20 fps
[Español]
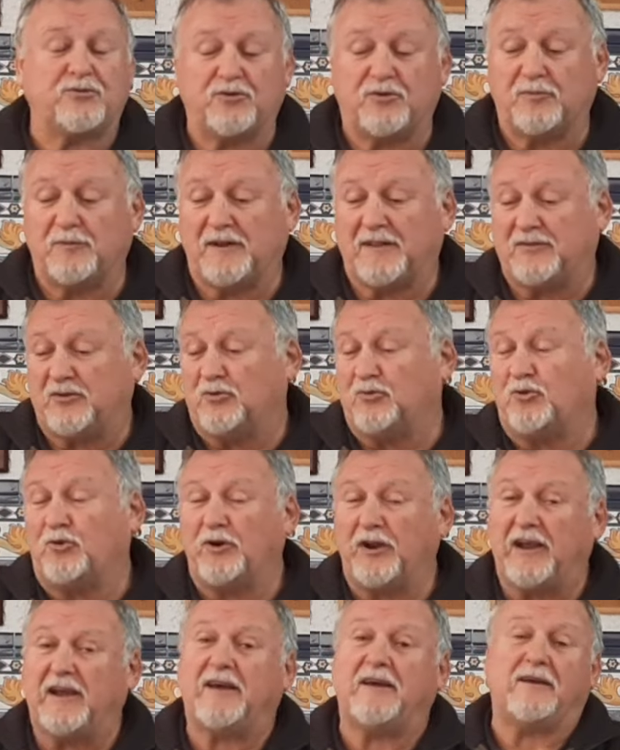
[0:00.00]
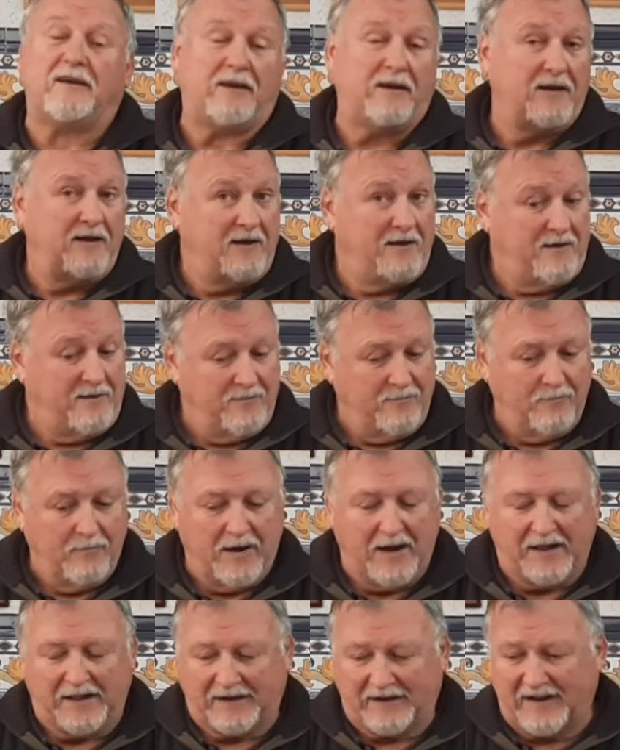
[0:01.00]
denominación de origen
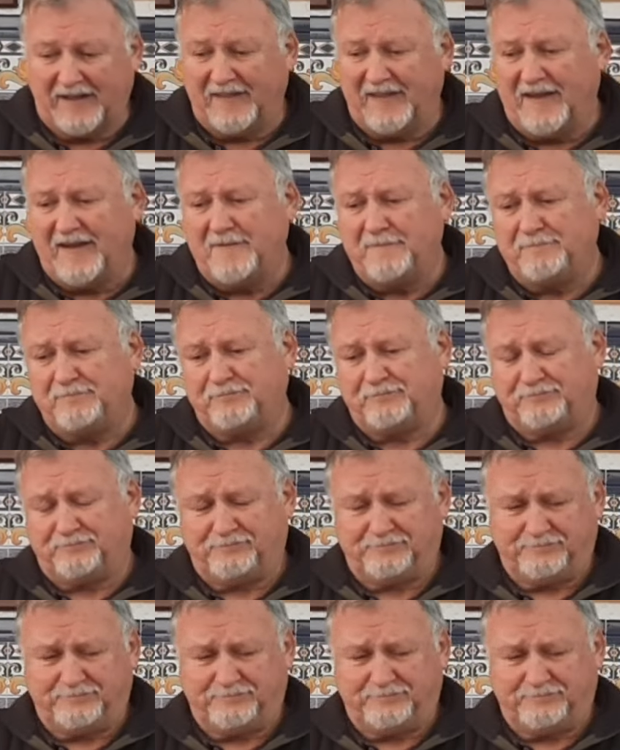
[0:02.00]
Bairrada